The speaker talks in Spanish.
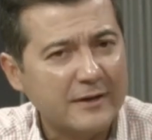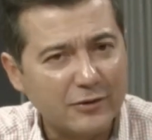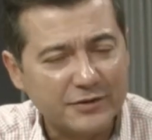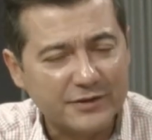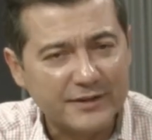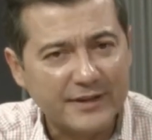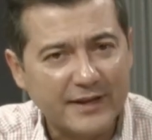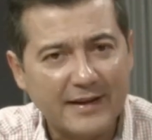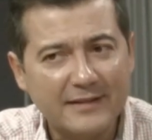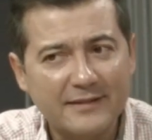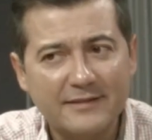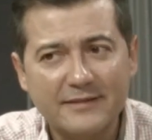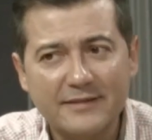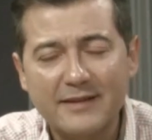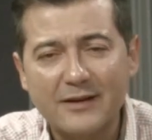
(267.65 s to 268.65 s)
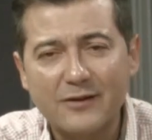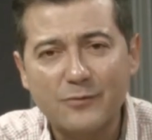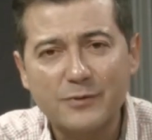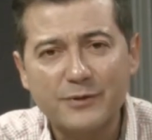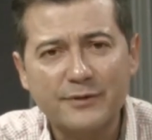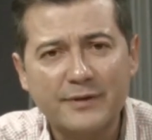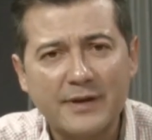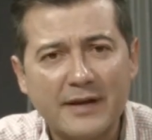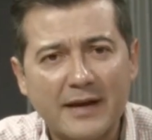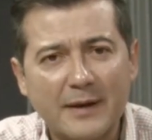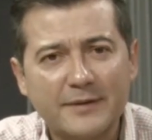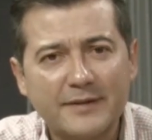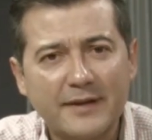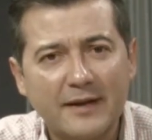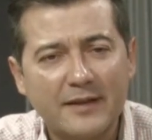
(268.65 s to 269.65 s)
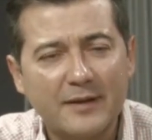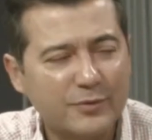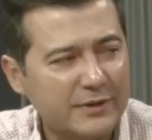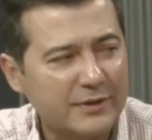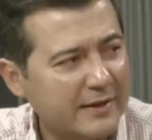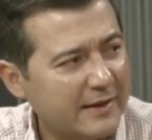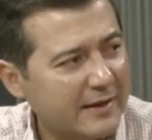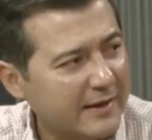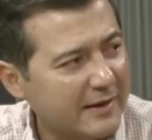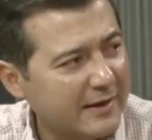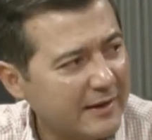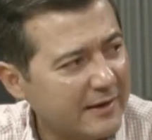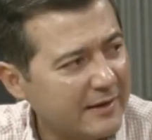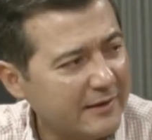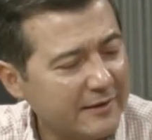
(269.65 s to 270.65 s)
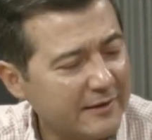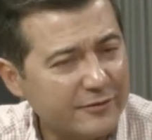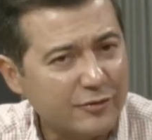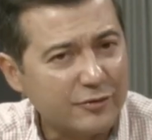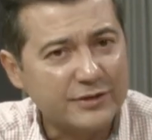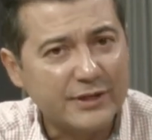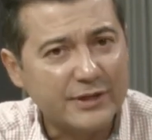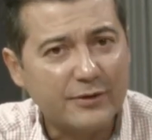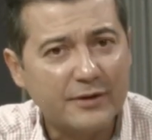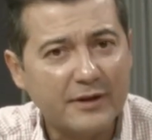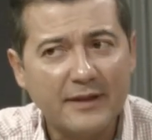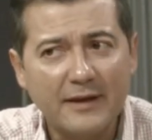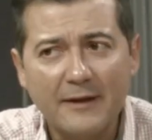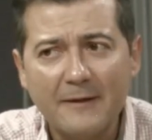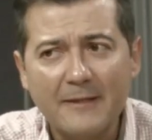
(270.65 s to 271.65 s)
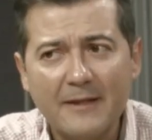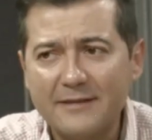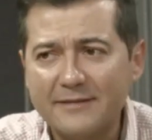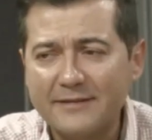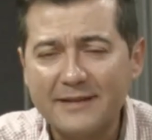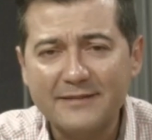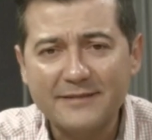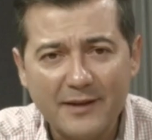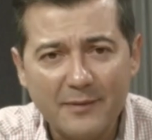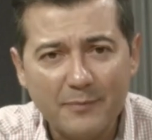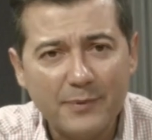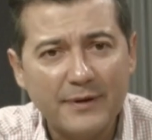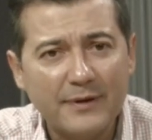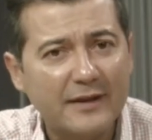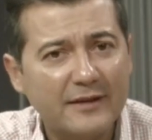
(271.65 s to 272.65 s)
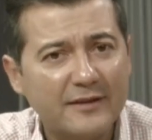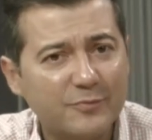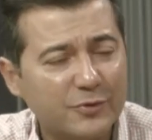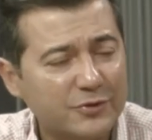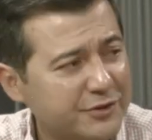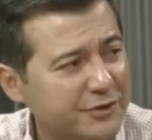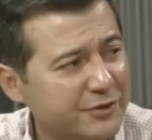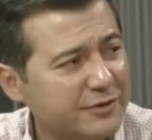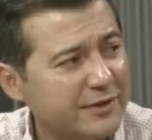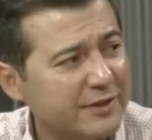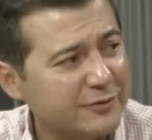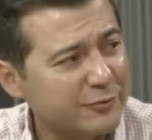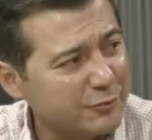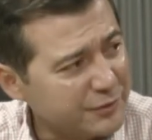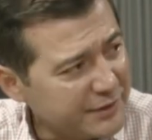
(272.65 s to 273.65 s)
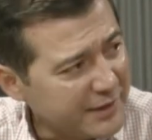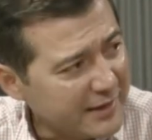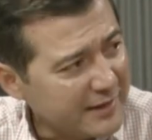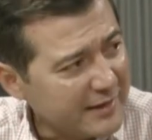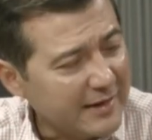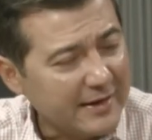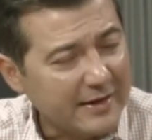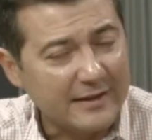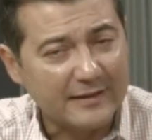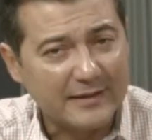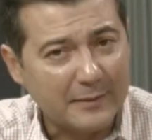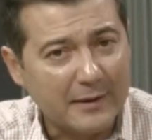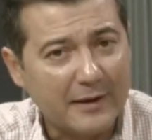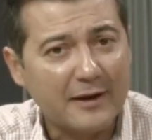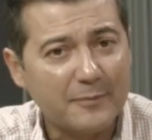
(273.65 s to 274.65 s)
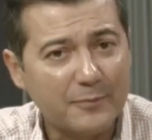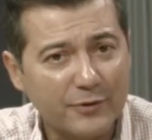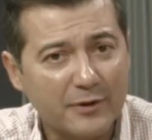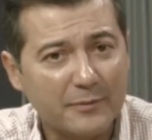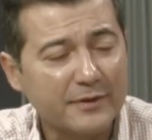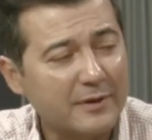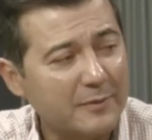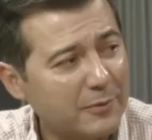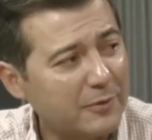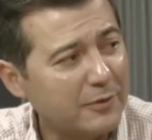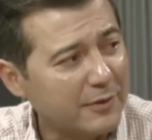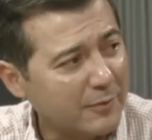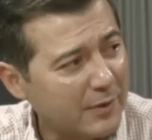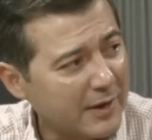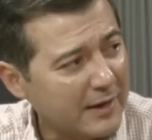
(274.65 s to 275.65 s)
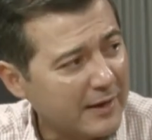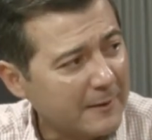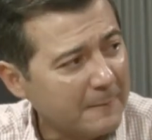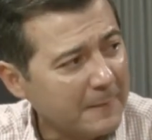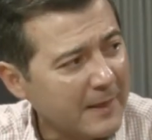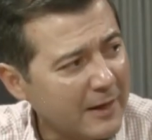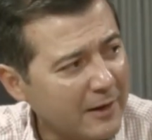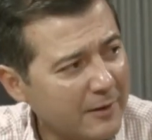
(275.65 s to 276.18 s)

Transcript: Los integrantes de esta comisión, que encabeza la diputada Liz Concha Ojeda, están siempre en la disposición de escuchar y de trabajar por el bien del pueblo de Oaxaca.